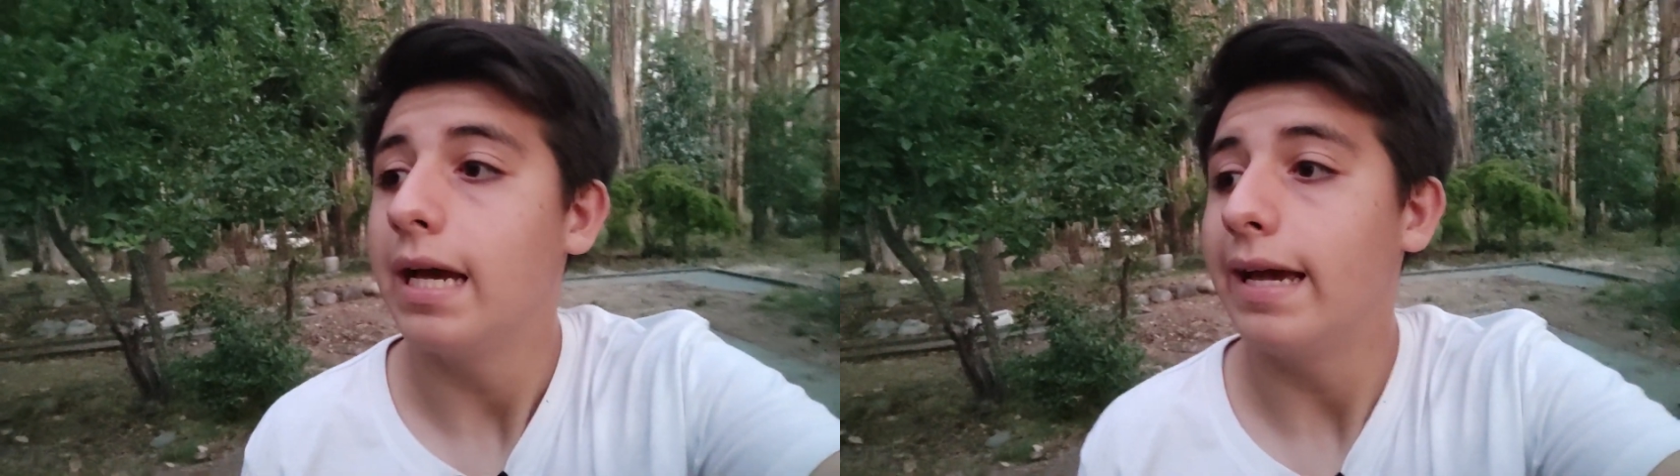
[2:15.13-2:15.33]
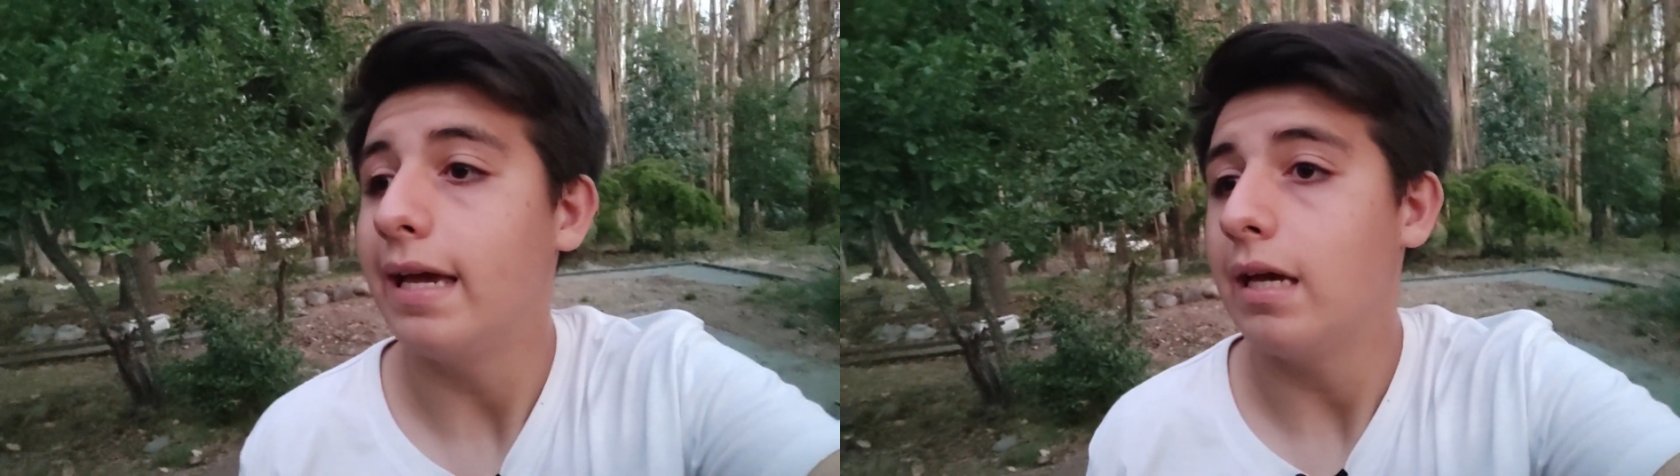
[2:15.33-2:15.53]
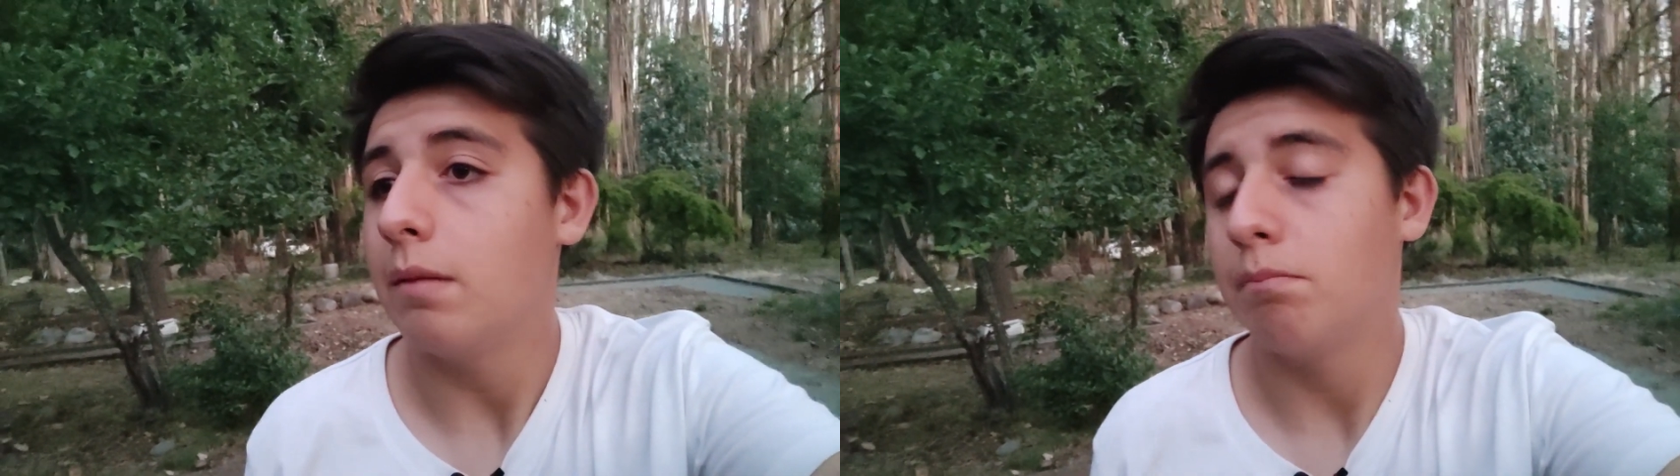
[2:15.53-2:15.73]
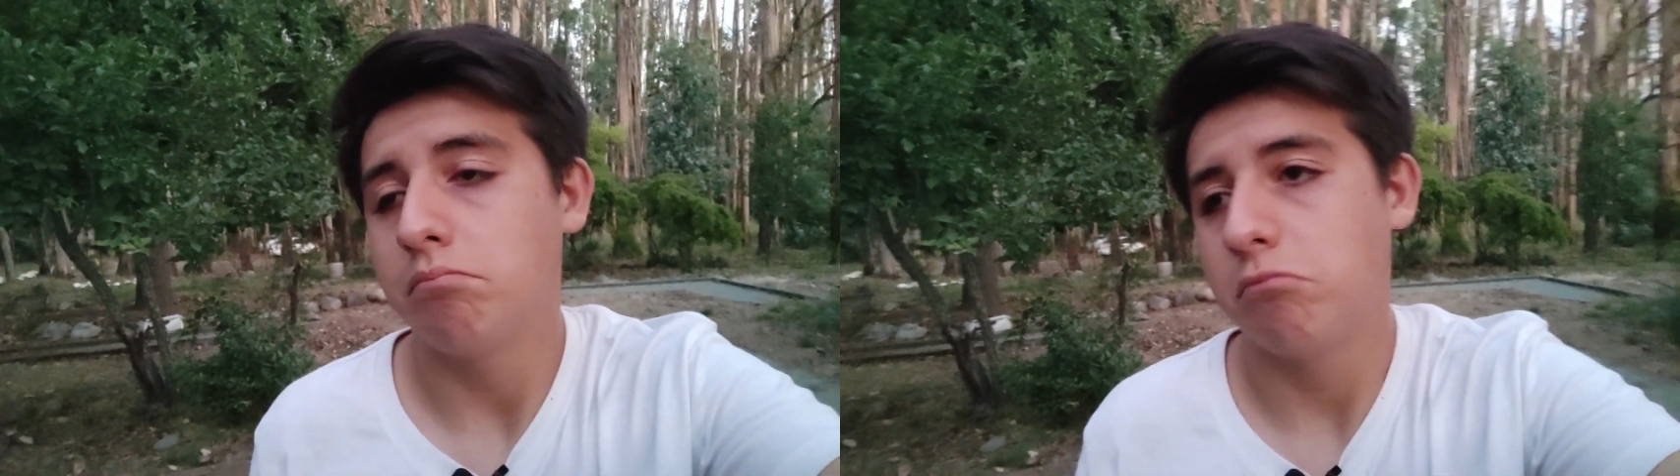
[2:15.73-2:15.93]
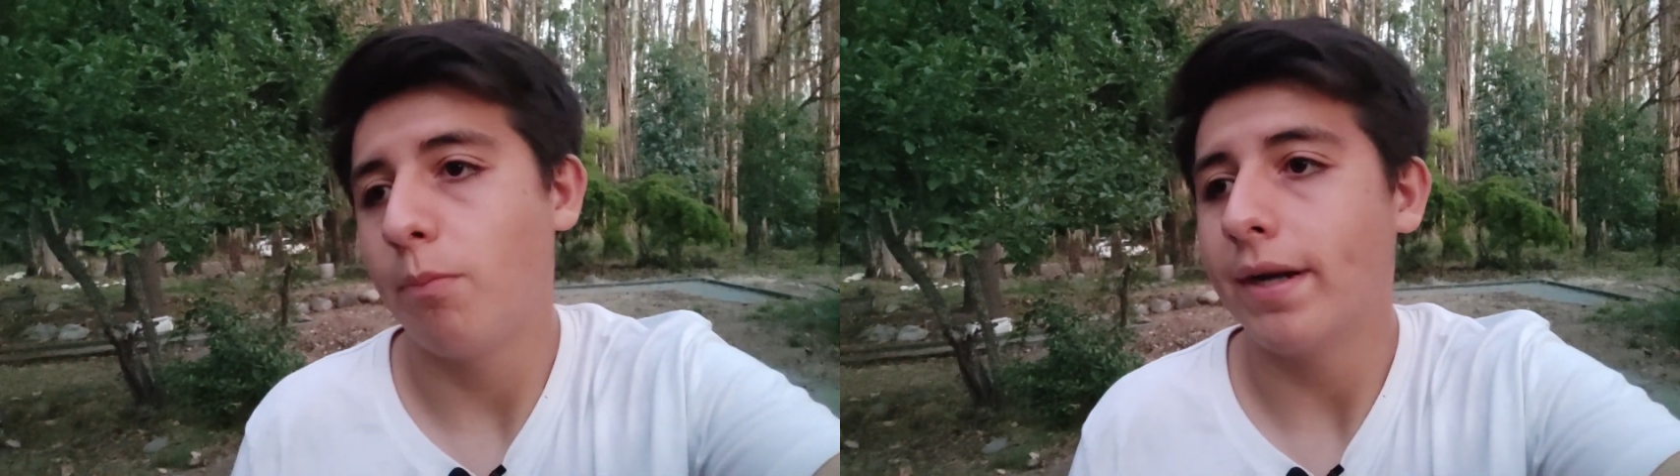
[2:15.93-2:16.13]
Eh,
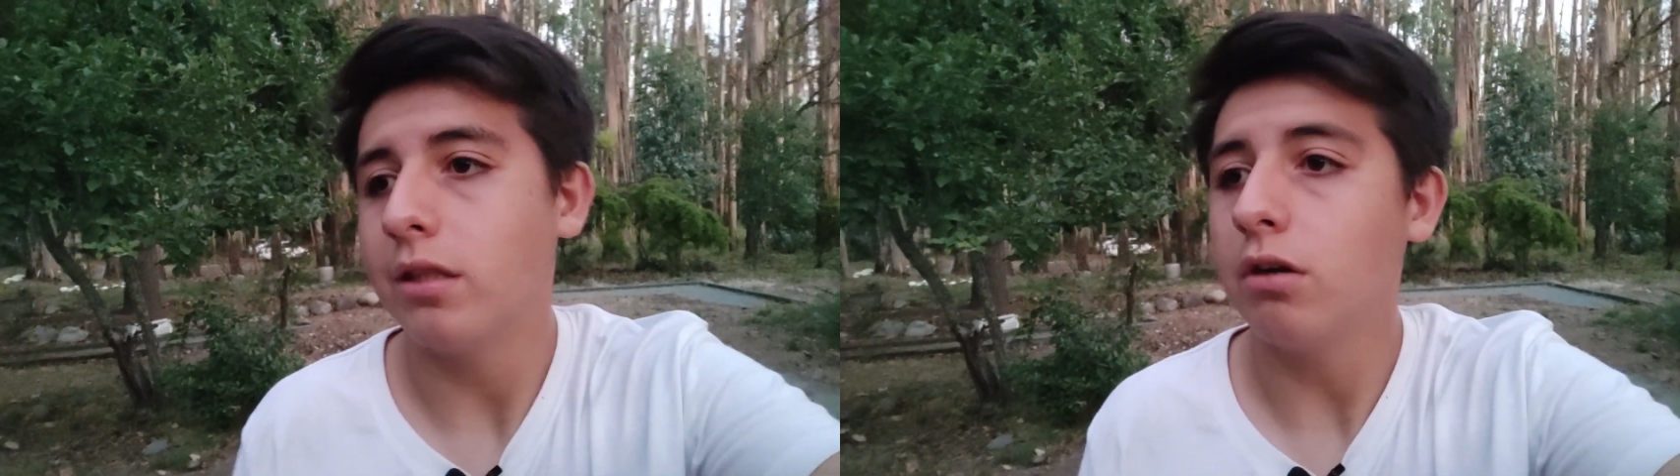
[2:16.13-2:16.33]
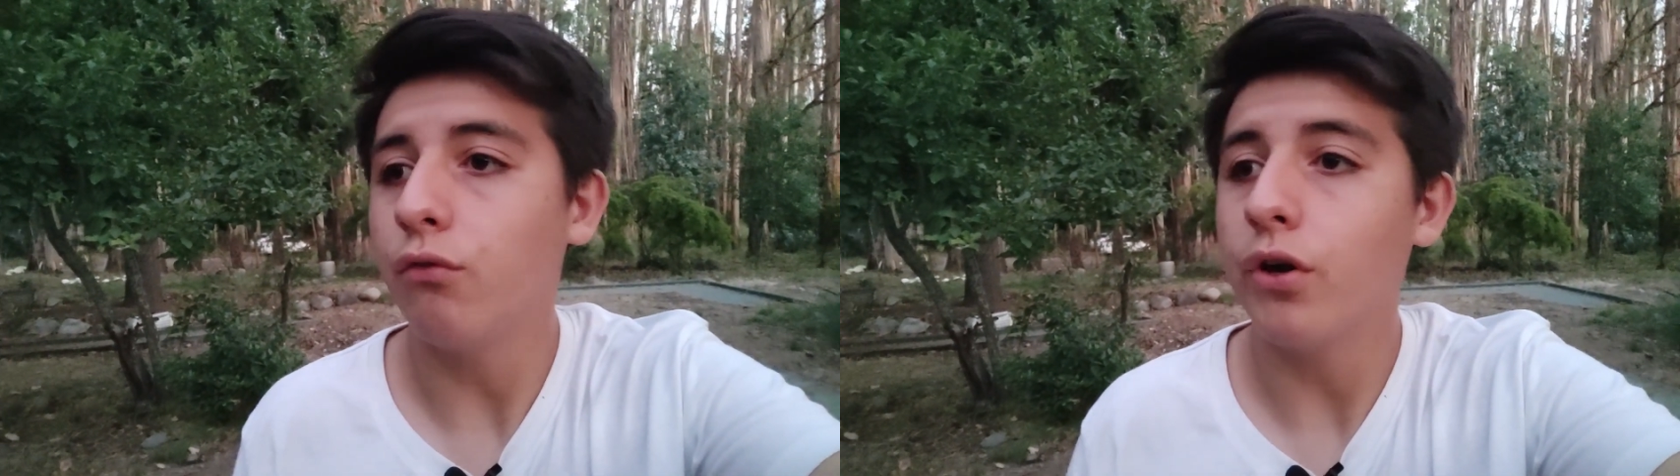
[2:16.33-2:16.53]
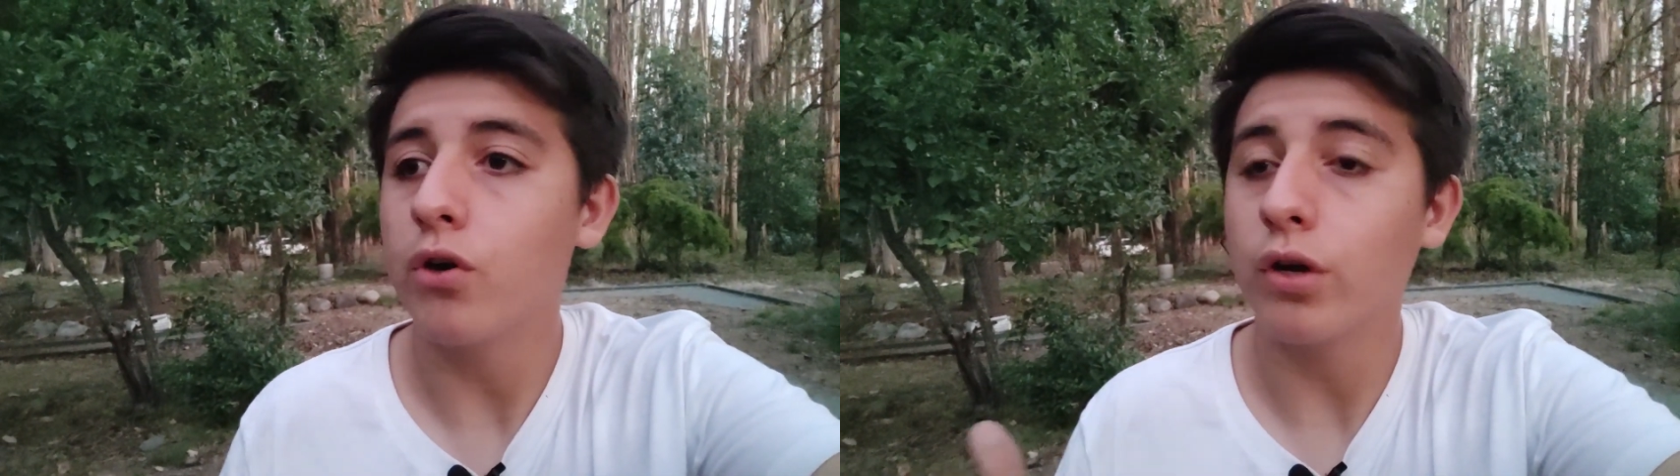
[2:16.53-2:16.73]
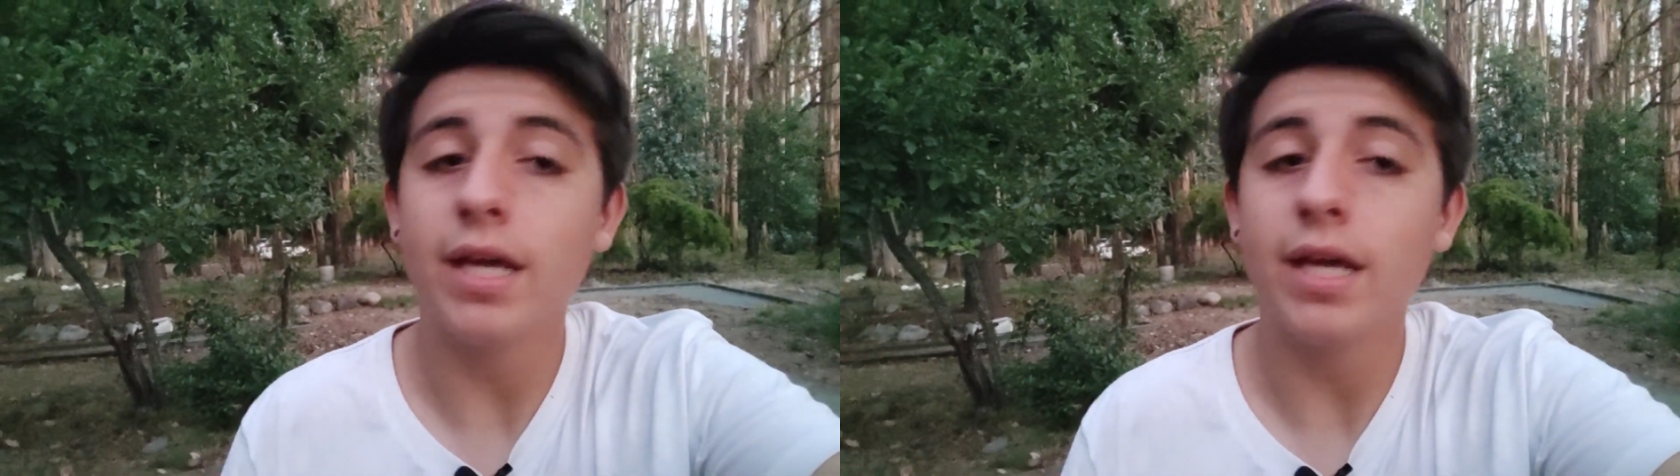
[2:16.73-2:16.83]
los partidos fueron